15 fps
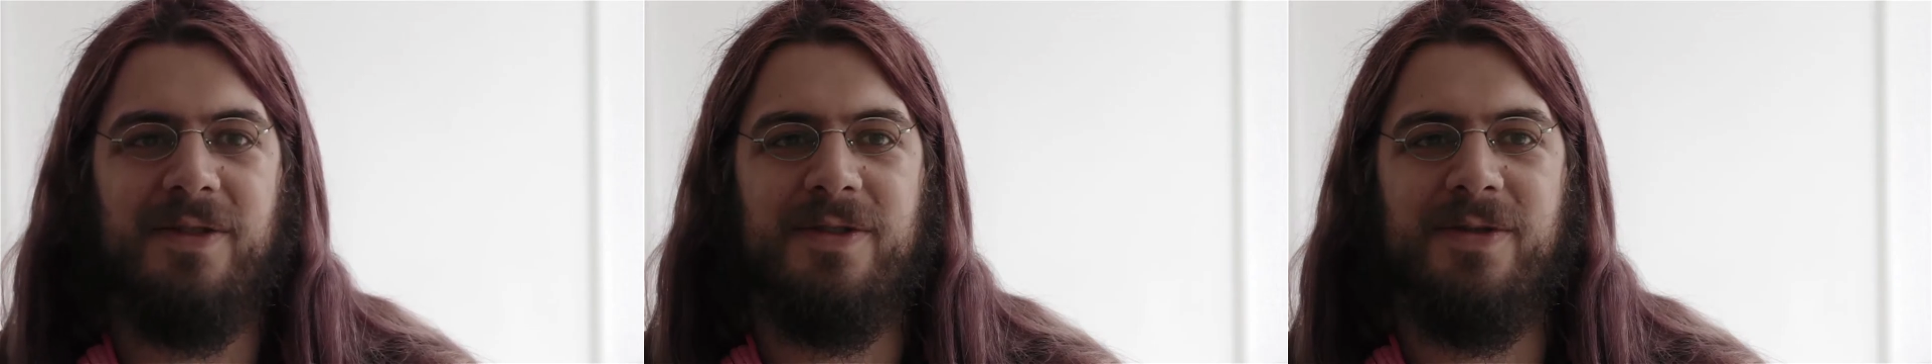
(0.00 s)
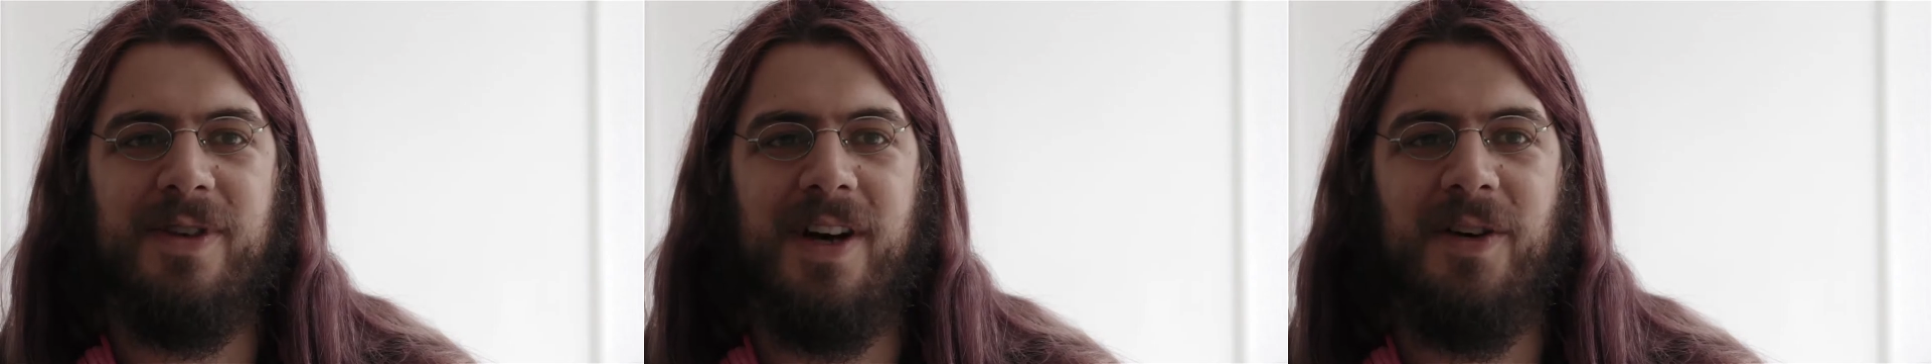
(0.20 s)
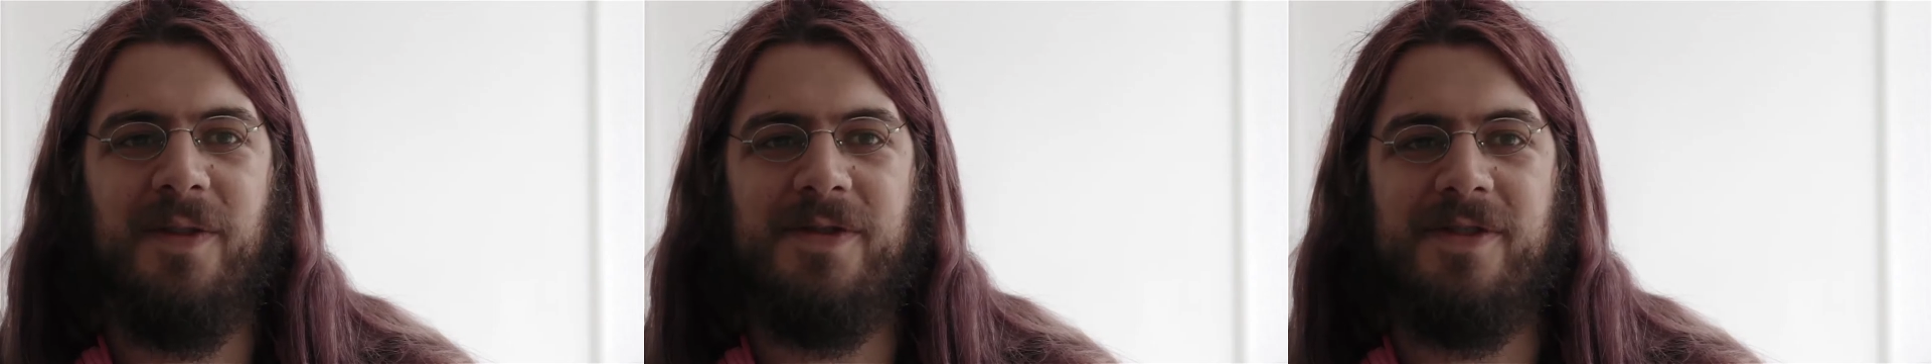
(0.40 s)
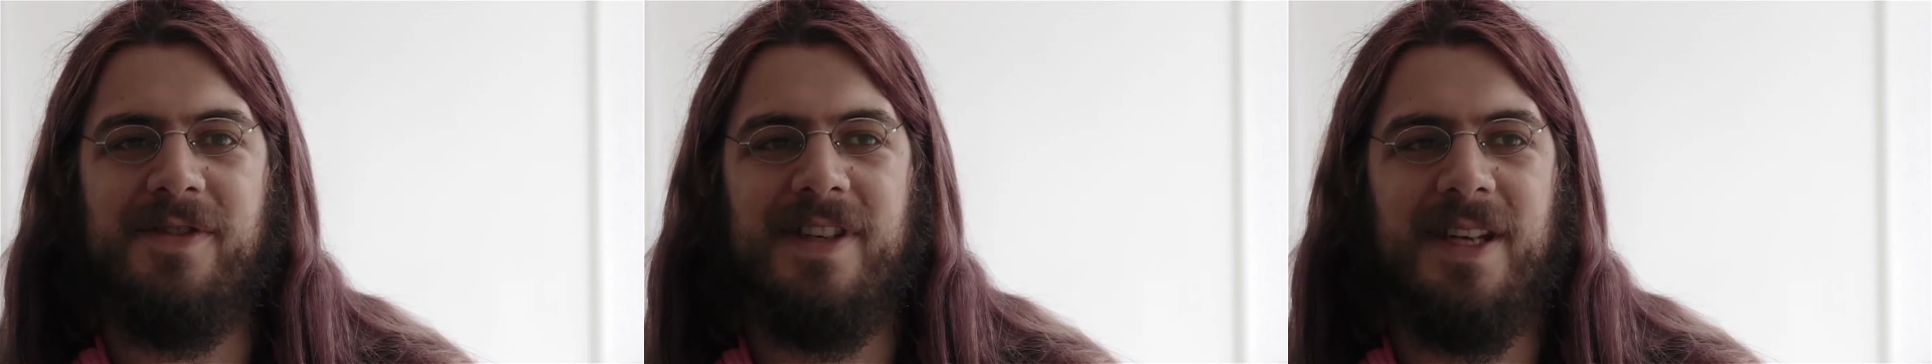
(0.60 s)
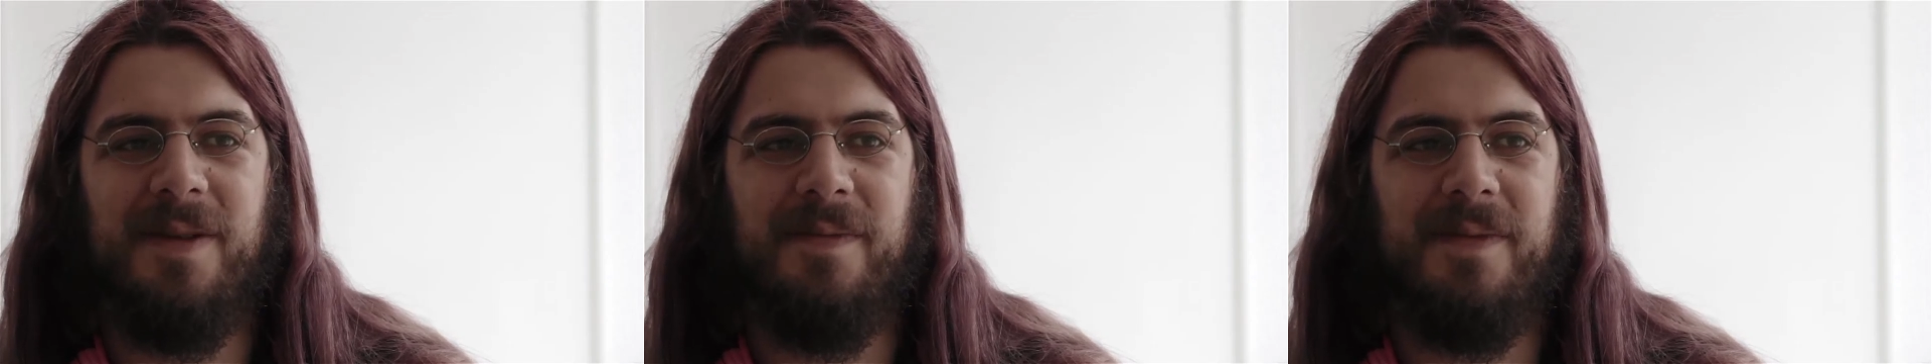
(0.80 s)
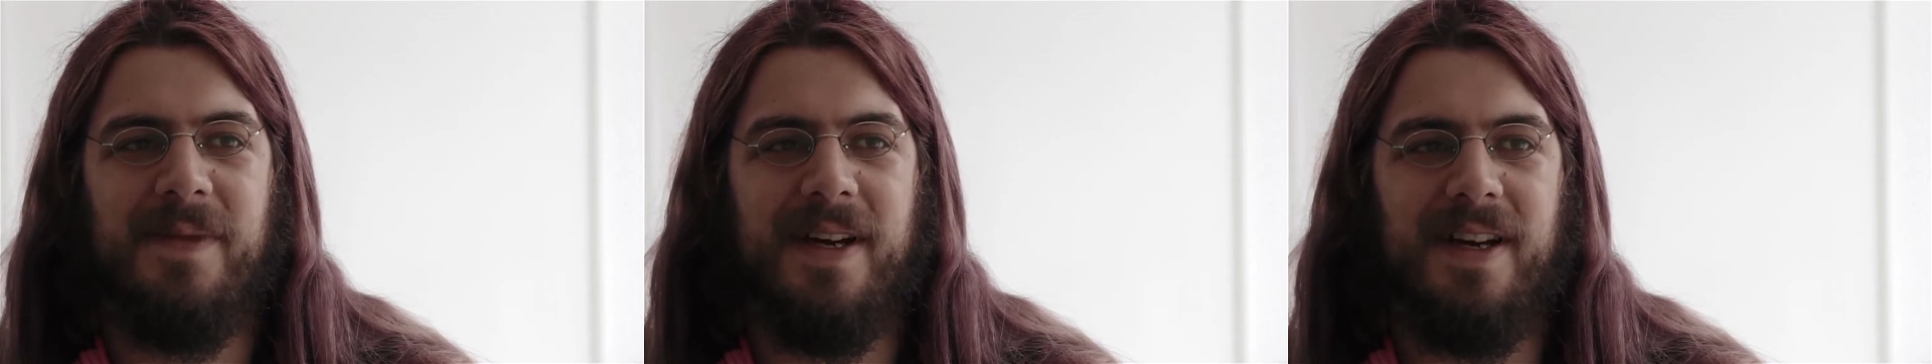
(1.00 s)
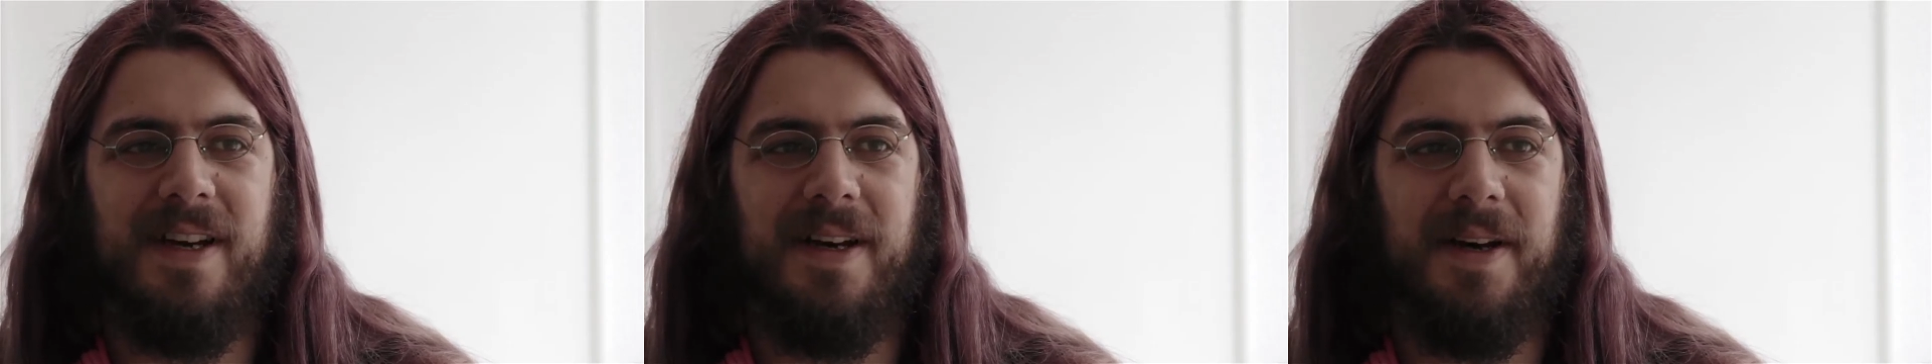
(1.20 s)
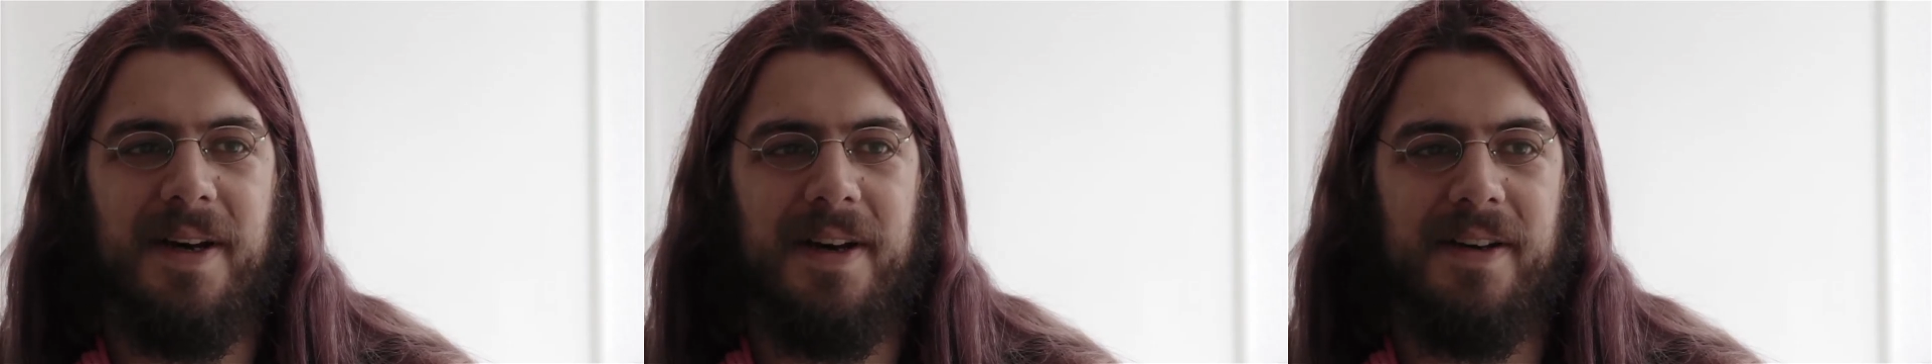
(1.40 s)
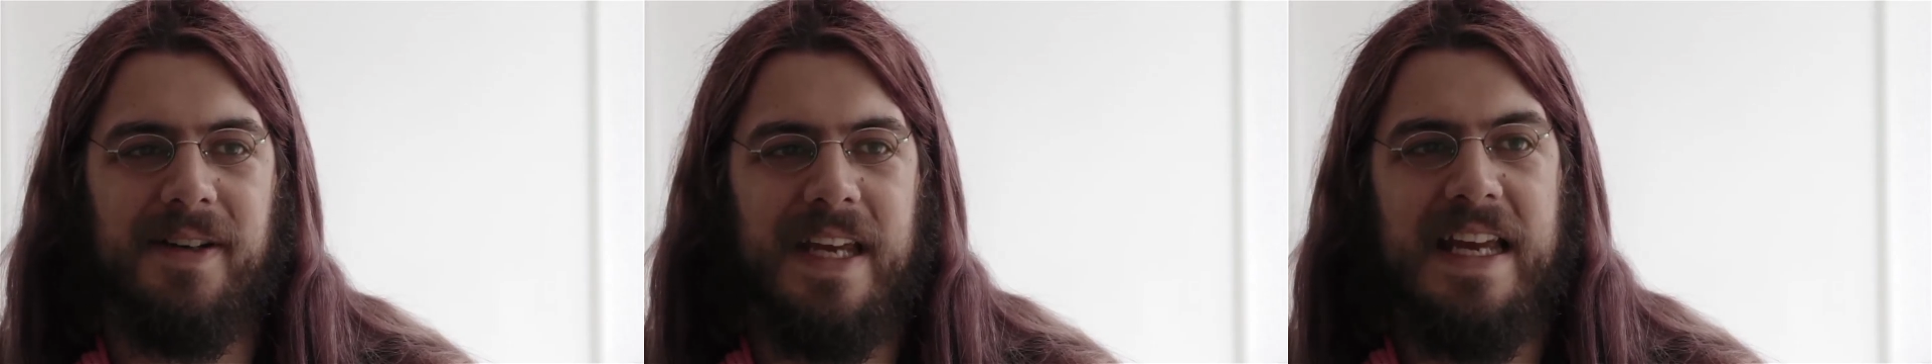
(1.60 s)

Kultur aufzunehmen, äh,